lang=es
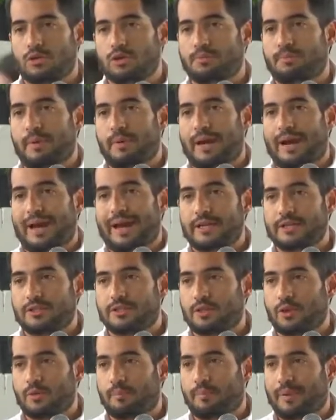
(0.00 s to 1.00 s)
para la
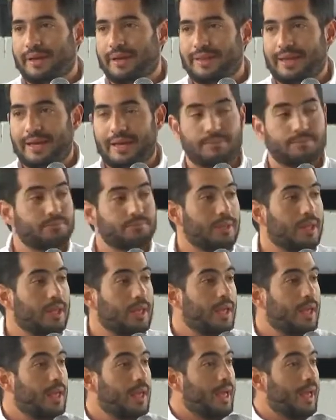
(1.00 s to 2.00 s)
gestión predial.
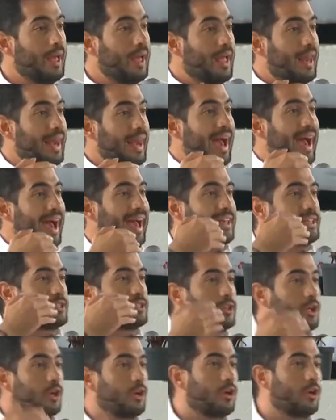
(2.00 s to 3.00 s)
La
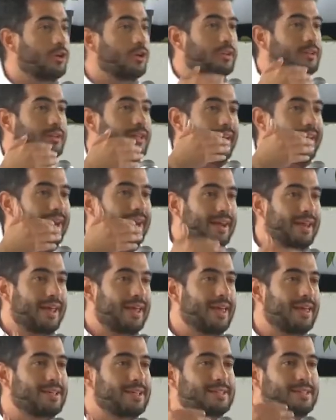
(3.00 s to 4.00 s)
gestión de
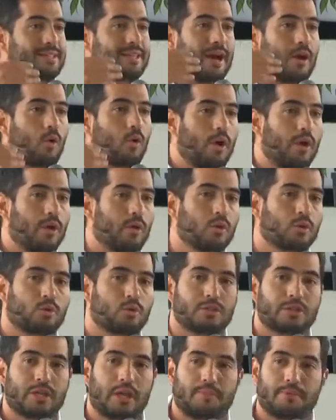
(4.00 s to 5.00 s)
redes de acueducto
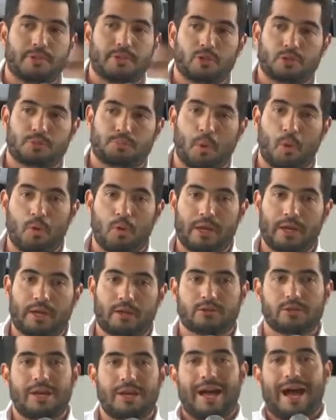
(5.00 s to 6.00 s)
y servicios
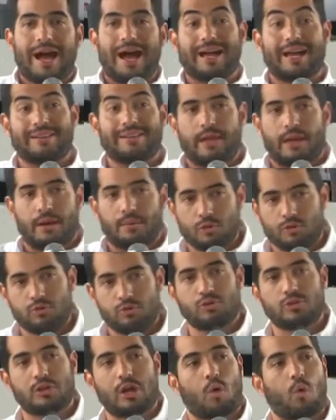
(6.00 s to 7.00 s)
públicos. Acá tenemos
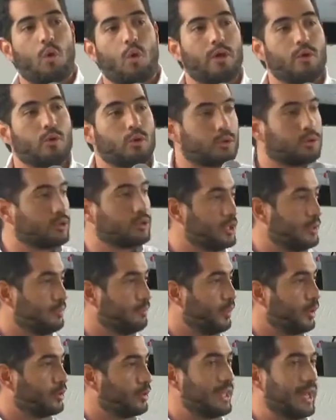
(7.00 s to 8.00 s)
unos acueductos
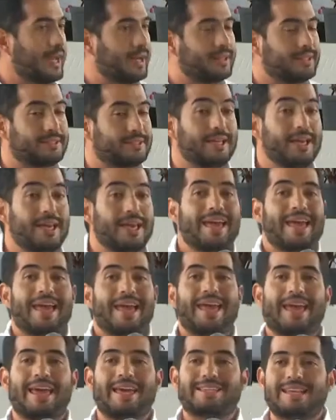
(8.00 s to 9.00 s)
importantes.
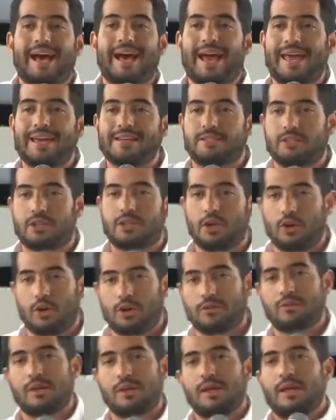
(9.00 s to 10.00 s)
Esa
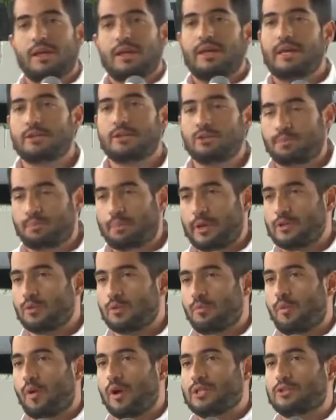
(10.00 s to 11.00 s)
gestión y esos
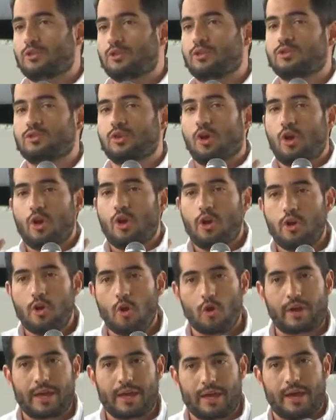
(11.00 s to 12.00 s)
presupuestos
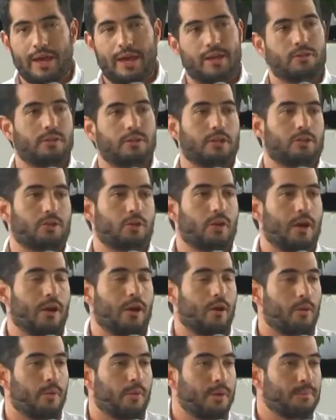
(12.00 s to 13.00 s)
no quedaron dentro de la
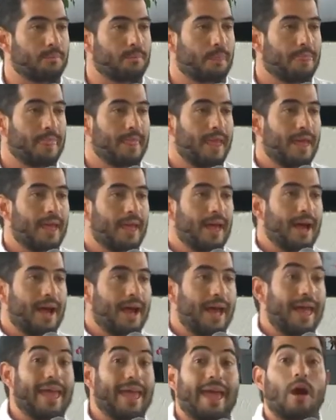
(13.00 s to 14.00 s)
obra.
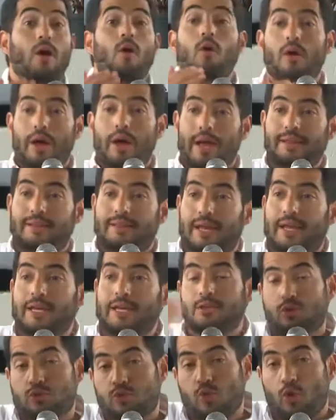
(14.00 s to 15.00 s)
E, entre
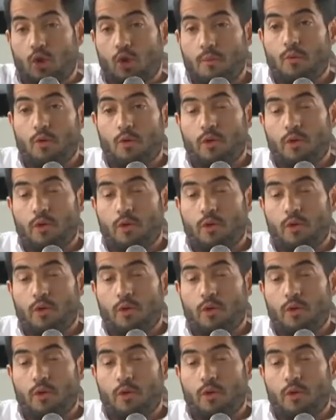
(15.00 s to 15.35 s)
esos uno muy